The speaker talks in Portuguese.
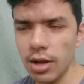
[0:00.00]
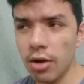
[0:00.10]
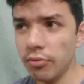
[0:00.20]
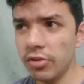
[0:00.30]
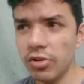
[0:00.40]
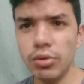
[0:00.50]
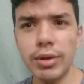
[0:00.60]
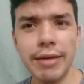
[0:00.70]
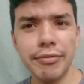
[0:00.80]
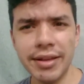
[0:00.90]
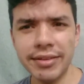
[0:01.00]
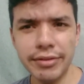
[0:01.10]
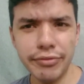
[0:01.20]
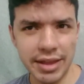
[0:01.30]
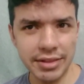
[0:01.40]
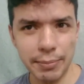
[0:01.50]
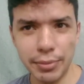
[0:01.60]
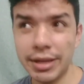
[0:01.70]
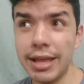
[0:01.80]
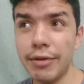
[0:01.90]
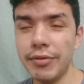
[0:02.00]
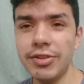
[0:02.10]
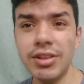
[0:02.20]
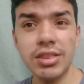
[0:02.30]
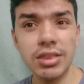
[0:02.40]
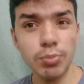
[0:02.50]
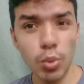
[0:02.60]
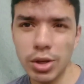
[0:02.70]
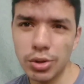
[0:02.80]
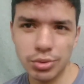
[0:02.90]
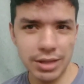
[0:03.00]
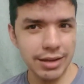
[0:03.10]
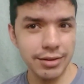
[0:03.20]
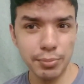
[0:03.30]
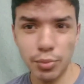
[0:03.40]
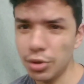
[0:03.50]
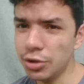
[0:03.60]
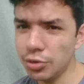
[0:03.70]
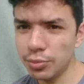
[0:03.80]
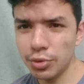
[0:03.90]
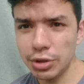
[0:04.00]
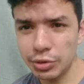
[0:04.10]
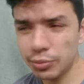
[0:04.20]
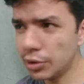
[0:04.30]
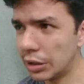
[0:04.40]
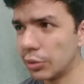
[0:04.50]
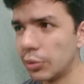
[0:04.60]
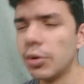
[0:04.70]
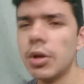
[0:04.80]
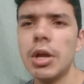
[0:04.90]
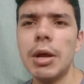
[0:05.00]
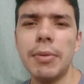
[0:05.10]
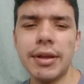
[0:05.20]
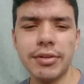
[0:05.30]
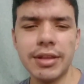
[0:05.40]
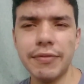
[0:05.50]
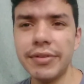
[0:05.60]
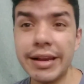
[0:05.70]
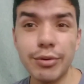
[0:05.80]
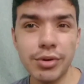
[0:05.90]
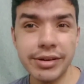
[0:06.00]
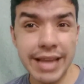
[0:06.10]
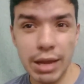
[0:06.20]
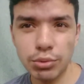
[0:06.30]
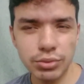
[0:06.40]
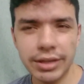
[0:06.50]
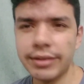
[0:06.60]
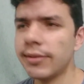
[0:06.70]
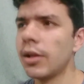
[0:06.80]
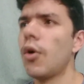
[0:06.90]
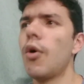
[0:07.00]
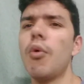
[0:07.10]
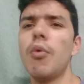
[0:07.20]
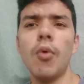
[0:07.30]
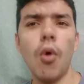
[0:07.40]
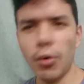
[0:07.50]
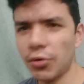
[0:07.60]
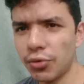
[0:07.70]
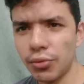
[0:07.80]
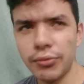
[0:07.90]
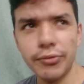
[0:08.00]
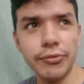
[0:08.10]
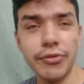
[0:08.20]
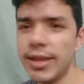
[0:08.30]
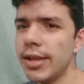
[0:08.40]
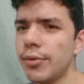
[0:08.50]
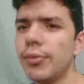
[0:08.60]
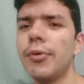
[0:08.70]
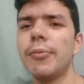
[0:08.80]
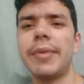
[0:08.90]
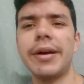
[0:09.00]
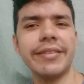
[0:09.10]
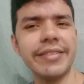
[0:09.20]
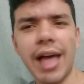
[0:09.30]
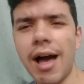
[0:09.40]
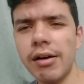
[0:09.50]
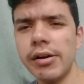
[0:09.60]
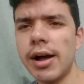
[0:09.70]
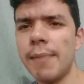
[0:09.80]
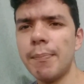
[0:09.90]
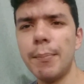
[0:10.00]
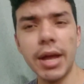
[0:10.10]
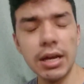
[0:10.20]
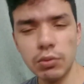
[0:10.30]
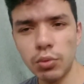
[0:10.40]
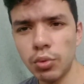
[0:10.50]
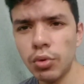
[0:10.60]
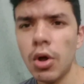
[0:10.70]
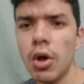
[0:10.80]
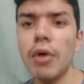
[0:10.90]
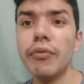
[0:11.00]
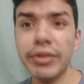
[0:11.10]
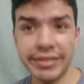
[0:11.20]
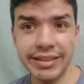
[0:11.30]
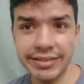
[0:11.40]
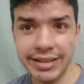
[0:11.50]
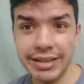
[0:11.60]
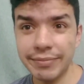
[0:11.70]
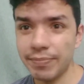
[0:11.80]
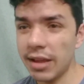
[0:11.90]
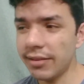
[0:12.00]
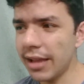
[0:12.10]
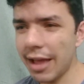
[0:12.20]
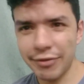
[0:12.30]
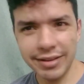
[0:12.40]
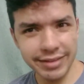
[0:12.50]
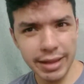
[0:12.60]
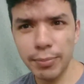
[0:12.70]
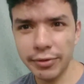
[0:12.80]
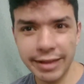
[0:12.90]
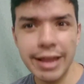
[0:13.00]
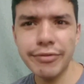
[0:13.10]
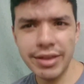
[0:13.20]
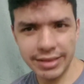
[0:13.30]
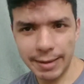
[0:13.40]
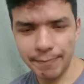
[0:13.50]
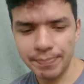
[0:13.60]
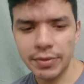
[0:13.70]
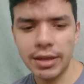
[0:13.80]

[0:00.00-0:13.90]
é um vestido que é fácil venda, porque eu vendi muito dele, muito, muito, muito. Porque se você fizer em cor neutras, ou roxo, vinho, marsala, branco, você sim, é assim, é fazer, postar e vender.